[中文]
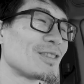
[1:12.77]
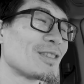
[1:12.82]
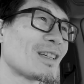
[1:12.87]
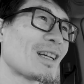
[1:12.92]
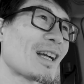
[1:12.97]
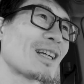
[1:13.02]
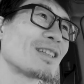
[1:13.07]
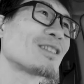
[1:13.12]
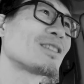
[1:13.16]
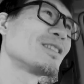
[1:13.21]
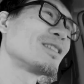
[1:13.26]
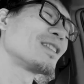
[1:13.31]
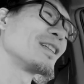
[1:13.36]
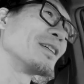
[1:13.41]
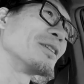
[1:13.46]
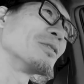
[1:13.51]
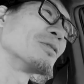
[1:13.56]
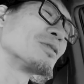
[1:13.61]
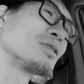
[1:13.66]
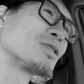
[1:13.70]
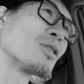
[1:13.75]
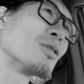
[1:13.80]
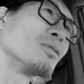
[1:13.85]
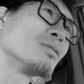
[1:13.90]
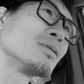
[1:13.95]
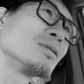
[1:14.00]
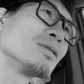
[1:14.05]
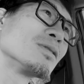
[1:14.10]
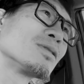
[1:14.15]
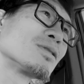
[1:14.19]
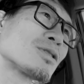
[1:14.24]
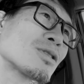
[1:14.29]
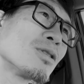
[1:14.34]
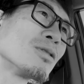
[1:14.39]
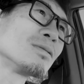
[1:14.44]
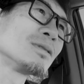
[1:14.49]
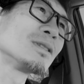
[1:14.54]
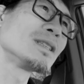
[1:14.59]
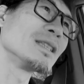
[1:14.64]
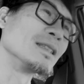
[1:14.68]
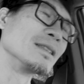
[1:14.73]
还是挺有憧憧
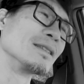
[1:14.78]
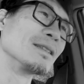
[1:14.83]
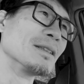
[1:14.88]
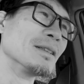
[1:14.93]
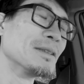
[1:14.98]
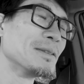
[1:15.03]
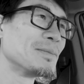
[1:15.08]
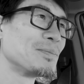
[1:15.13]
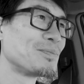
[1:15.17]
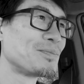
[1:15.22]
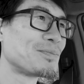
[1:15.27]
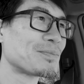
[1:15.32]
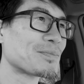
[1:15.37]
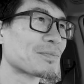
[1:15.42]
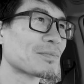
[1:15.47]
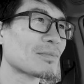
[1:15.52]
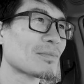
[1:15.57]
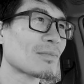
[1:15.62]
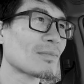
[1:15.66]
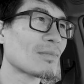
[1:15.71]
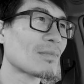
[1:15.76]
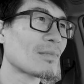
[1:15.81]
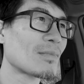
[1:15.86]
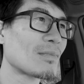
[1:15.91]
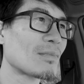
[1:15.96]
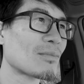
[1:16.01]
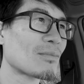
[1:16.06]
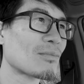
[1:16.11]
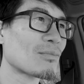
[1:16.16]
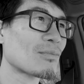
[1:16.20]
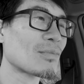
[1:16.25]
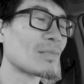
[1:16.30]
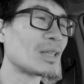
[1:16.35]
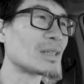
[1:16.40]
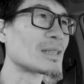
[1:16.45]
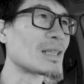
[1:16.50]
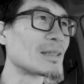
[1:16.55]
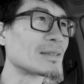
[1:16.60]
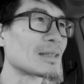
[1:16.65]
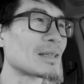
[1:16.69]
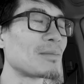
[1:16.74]
憬的，
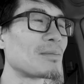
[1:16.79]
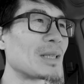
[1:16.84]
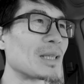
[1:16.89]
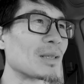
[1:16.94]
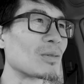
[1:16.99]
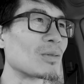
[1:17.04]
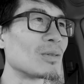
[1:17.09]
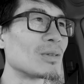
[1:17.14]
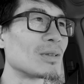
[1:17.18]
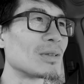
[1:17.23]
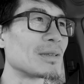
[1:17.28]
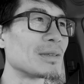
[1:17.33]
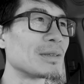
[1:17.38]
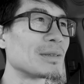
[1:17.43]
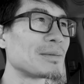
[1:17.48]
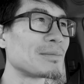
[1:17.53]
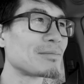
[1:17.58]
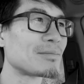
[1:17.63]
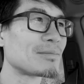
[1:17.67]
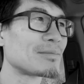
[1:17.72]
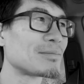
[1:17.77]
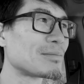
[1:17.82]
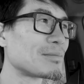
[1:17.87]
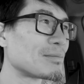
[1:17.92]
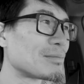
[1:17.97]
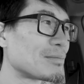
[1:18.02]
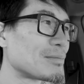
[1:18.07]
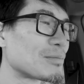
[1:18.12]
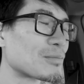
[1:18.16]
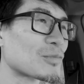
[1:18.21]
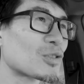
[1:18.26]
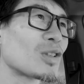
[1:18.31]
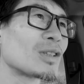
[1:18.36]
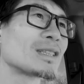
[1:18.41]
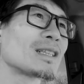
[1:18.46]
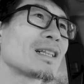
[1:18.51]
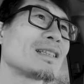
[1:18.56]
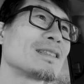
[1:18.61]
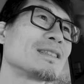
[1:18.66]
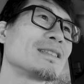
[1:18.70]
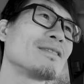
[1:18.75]
想在美国创
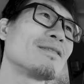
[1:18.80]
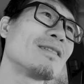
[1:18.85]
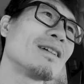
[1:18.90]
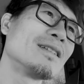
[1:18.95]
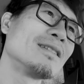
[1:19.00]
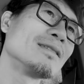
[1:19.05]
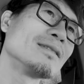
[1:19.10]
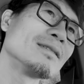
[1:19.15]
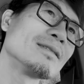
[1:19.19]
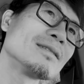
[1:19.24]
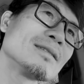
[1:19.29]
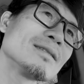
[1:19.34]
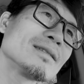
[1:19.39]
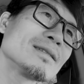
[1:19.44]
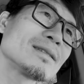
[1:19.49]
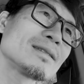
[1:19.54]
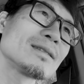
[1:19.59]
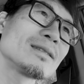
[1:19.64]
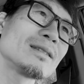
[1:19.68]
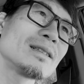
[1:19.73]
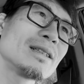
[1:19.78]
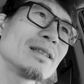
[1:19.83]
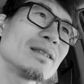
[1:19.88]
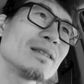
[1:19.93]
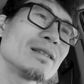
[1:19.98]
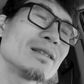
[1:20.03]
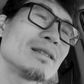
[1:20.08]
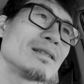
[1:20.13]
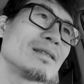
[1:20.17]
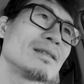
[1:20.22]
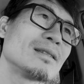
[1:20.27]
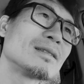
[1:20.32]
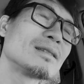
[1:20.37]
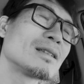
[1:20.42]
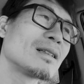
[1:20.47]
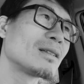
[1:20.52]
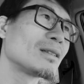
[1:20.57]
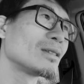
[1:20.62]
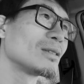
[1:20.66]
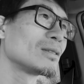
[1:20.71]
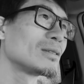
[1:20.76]
下一番事业，然
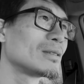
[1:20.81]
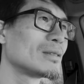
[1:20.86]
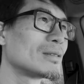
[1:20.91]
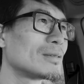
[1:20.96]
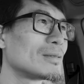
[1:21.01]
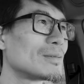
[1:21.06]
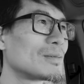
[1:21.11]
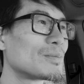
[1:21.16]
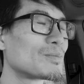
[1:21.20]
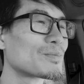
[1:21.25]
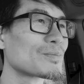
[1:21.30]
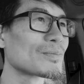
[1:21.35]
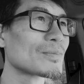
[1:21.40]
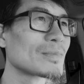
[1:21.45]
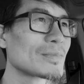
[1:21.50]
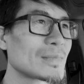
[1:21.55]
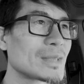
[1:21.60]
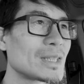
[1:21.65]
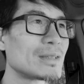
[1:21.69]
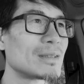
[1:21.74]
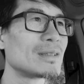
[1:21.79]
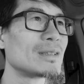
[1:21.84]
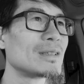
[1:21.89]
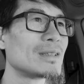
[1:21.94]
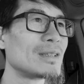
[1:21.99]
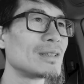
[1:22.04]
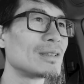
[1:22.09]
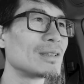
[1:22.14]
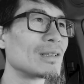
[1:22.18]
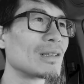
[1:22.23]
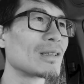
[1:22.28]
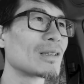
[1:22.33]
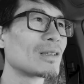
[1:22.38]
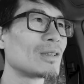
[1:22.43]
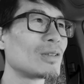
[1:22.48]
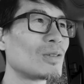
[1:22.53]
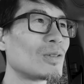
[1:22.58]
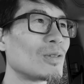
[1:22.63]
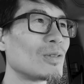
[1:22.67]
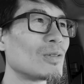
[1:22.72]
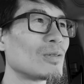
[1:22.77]
后能
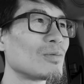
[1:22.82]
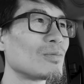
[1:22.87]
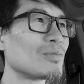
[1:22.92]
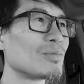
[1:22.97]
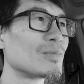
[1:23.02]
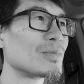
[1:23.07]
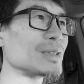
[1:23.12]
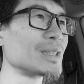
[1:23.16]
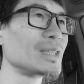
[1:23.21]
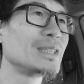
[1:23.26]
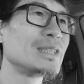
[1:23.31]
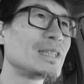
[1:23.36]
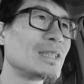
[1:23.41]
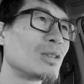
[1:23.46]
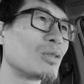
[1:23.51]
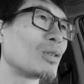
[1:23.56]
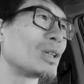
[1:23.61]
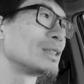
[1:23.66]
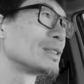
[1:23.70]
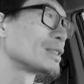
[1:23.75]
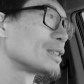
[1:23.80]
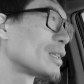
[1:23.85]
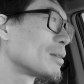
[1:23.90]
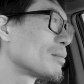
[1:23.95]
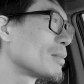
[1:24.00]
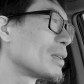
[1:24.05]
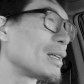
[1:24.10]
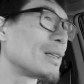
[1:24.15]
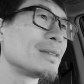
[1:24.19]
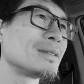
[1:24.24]
够衣锦还乡吧。